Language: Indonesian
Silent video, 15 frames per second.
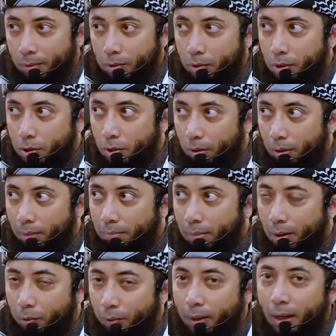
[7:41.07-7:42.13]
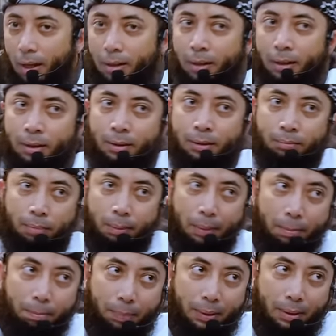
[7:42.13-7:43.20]
Maksudnya seorang badui ada
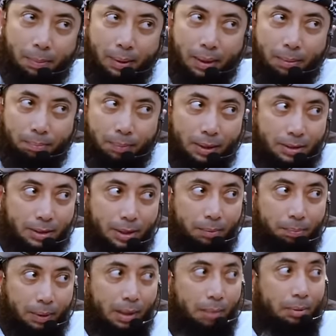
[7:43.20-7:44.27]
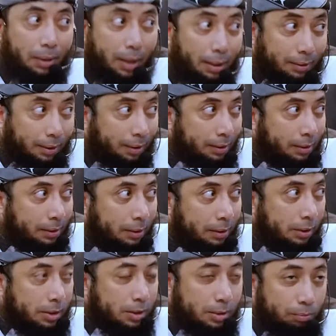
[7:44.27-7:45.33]
pemimpin di padang pasir pernah berkata,
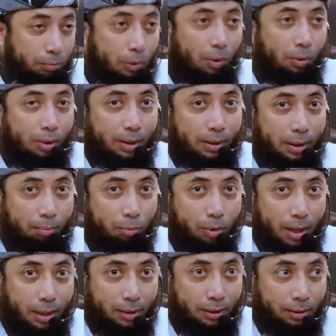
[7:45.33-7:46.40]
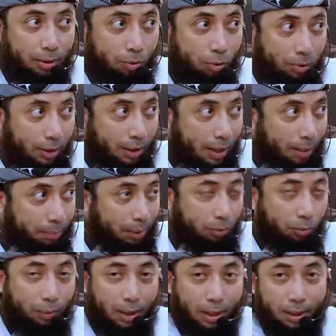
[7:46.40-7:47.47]
semua orang yang mau datang ke kota kami
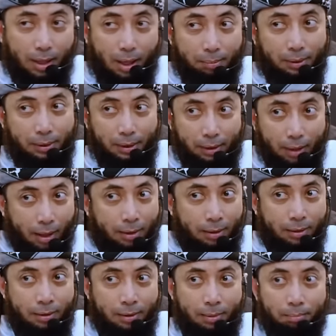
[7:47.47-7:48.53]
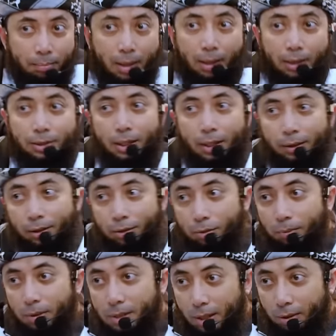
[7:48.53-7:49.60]
atau wilayah kami tinggal, maka syaratnya
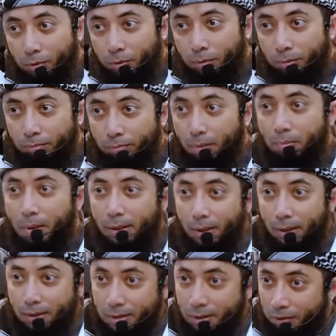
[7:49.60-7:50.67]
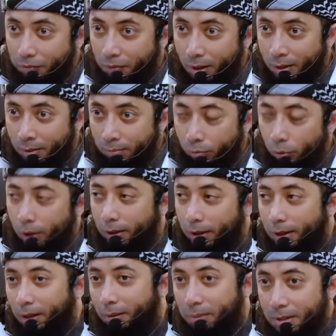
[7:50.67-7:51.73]
cuma satu, berbanyak istighfar, boleh
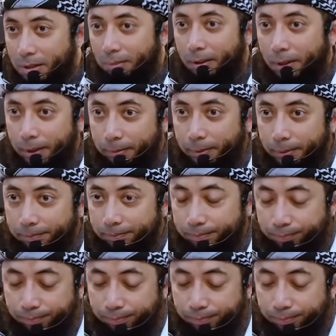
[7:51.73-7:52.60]
tinggal bersama kami.